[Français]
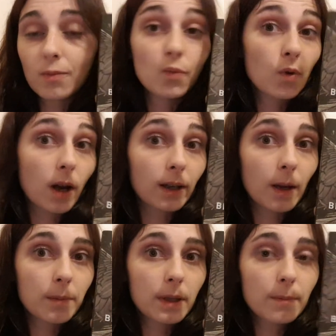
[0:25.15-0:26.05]

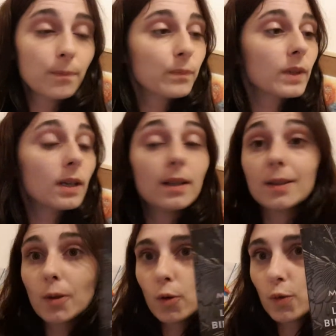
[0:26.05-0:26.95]
Murakami
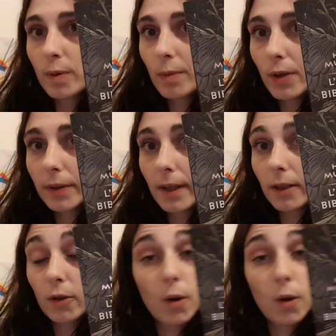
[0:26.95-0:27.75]
L'étrange bibliothèque.